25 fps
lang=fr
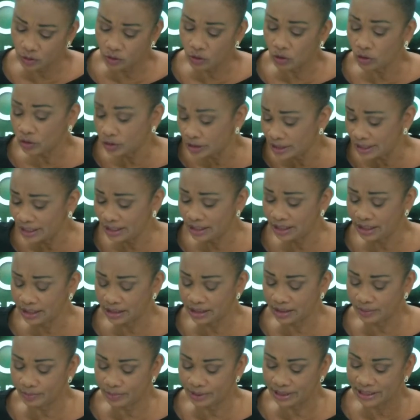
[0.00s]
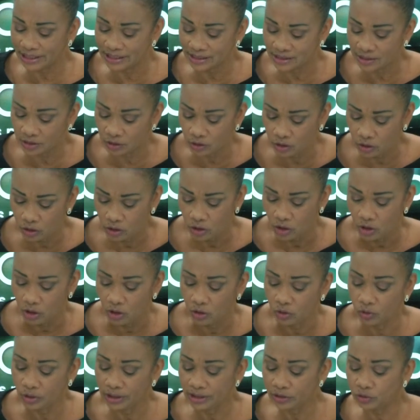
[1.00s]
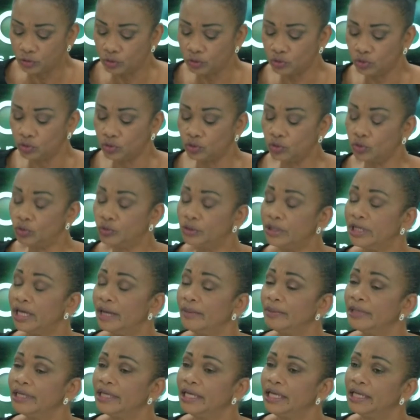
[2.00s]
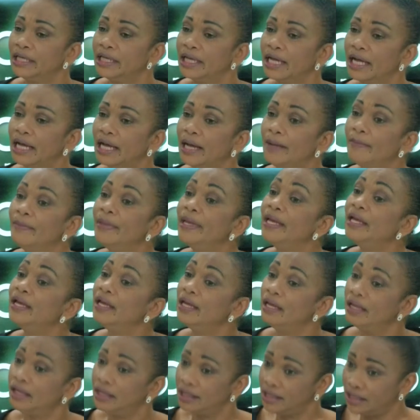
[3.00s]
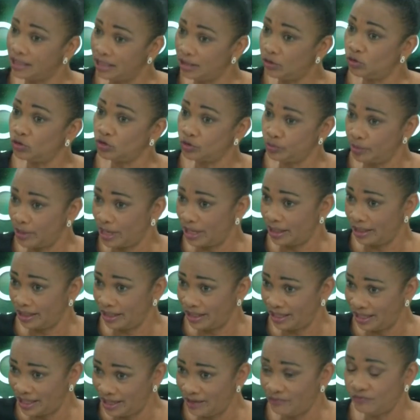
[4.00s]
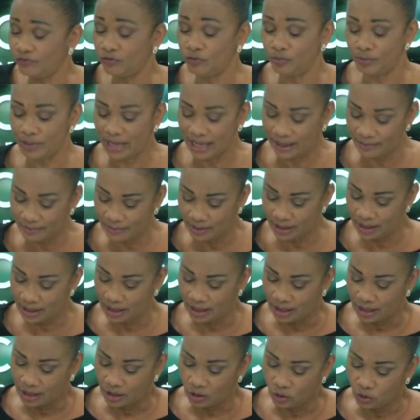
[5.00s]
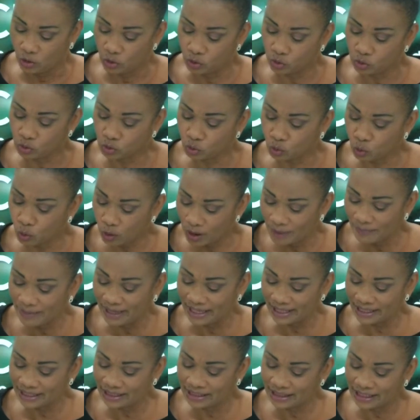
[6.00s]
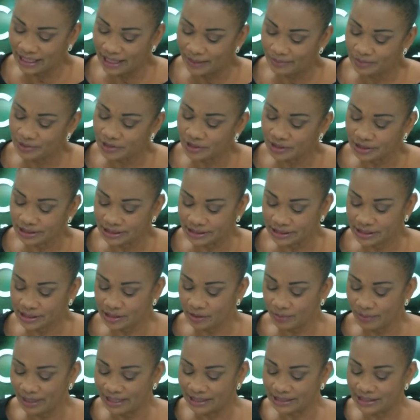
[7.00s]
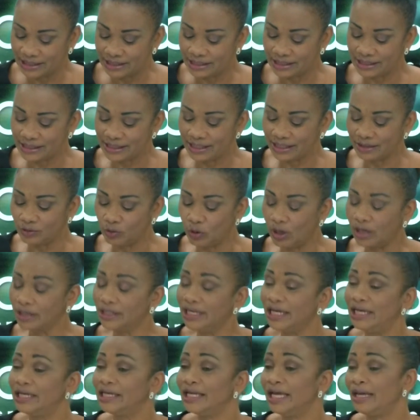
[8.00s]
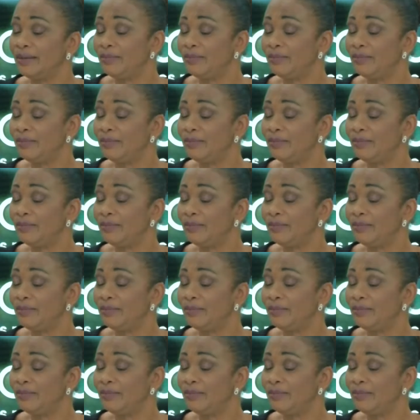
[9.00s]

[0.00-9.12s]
Cornet qui était présent, Loïc Tonton, Louis-Gabriel Carabin, Guy Losbar et vous-même. Euh, trois maires étaient absents, Christian Baptiste, Édouard Delta et